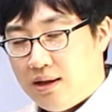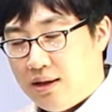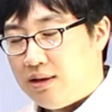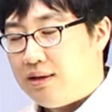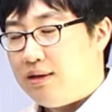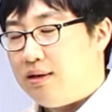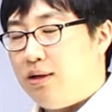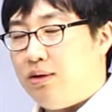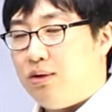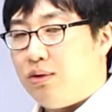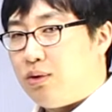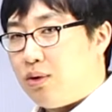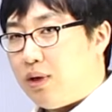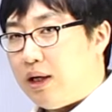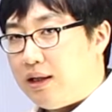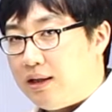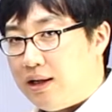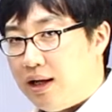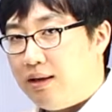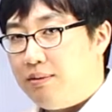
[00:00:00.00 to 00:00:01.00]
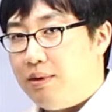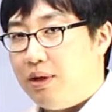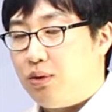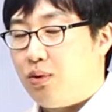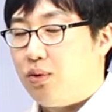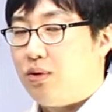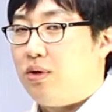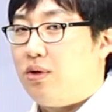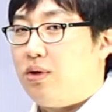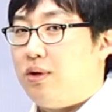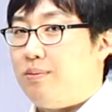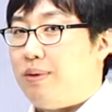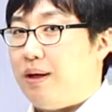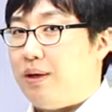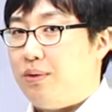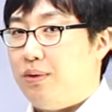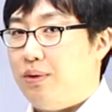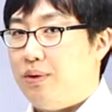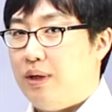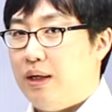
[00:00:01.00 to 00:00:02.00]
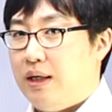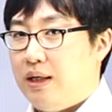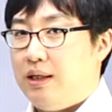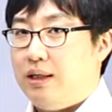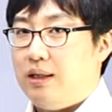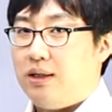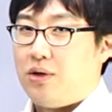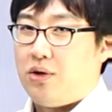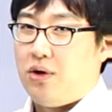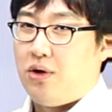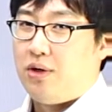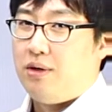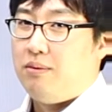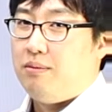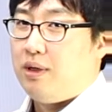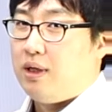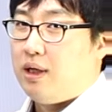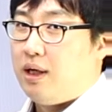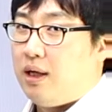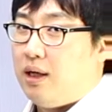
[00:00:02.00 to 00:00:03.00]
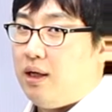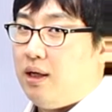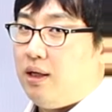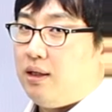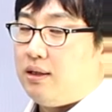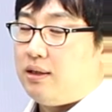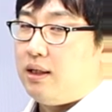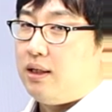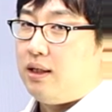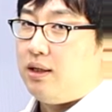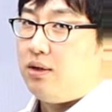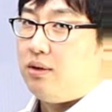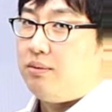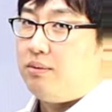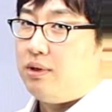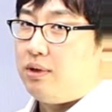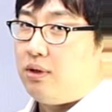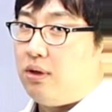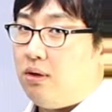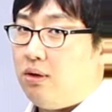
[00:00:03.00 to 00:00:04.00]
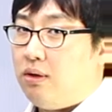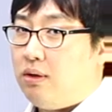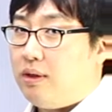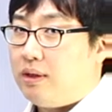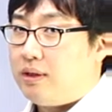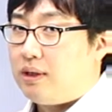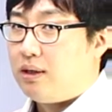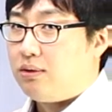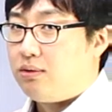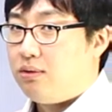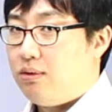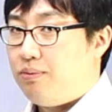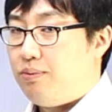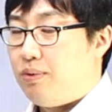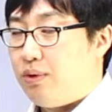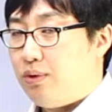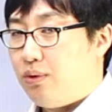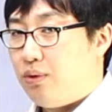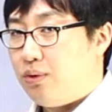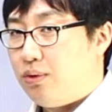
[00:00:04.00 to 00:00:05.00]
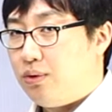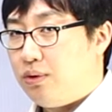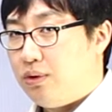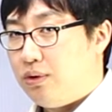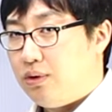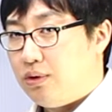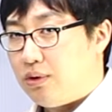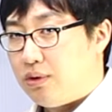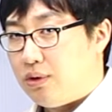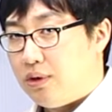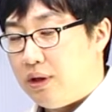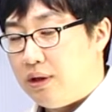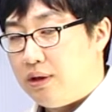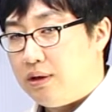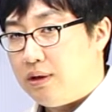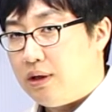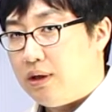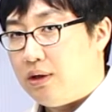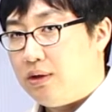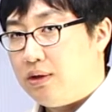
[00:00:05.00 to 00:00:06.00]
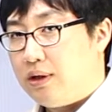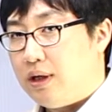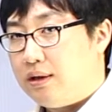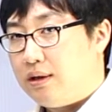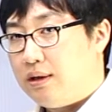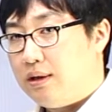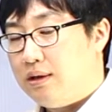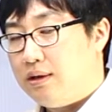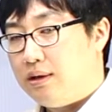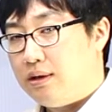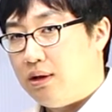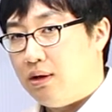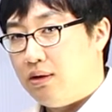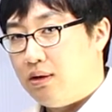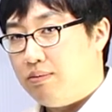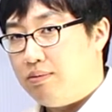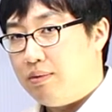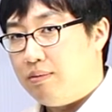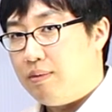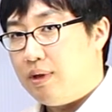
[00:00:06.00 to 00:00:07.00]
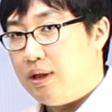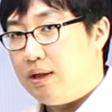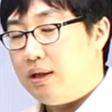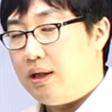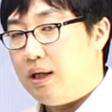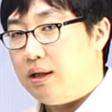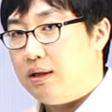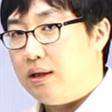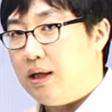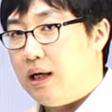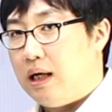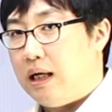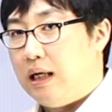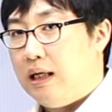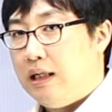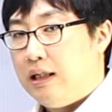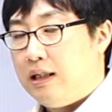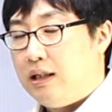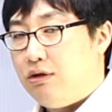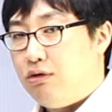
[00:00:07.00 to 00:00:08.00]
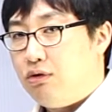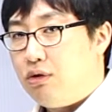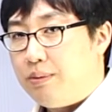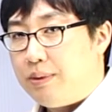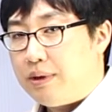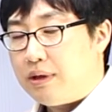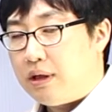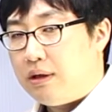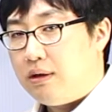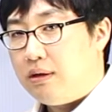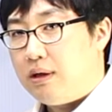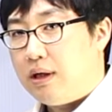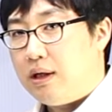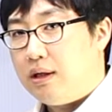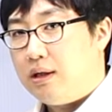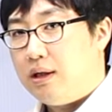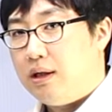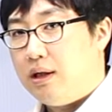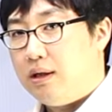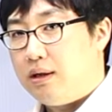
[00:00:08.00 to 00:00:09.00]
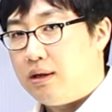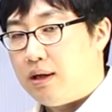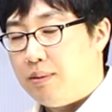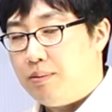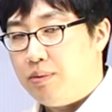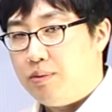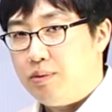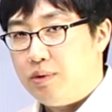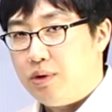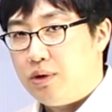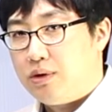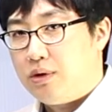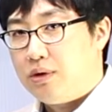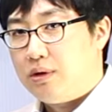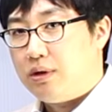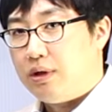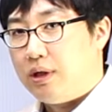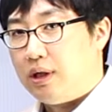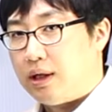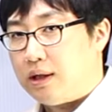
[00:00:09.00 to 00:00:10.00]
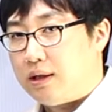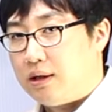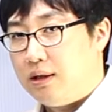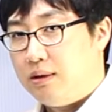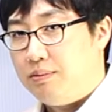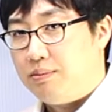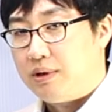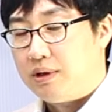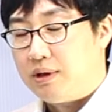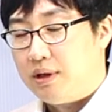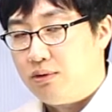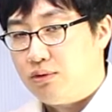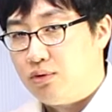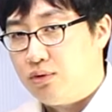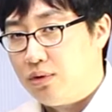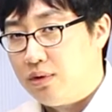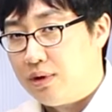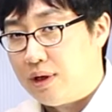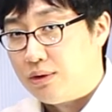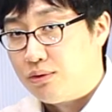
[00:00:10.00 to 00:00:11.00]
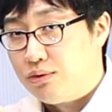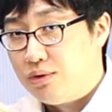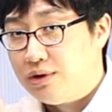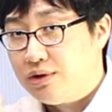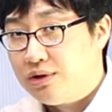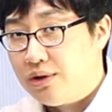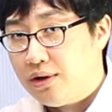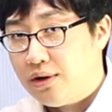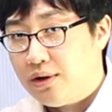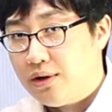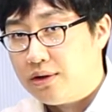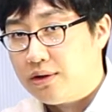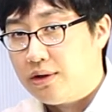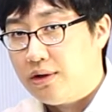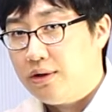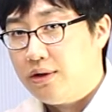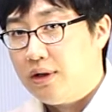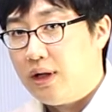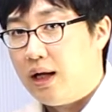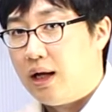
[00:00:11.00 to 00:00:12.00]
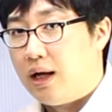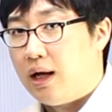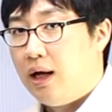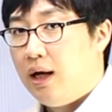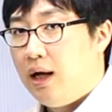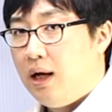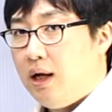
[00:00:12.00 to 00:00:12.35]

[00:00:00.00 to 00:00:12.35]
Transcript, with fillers: 그런 요소가 있다 하면 독일어엔 바로 어, 격입니다. 제가 여러분 영어와 자꾸 비교를 드리는데요. 사실은 영어뿐만이 아니라 유럽에 사용하는 대부분의 언어들이 같은 비슷한 구조를 갖고 있어요. 그런데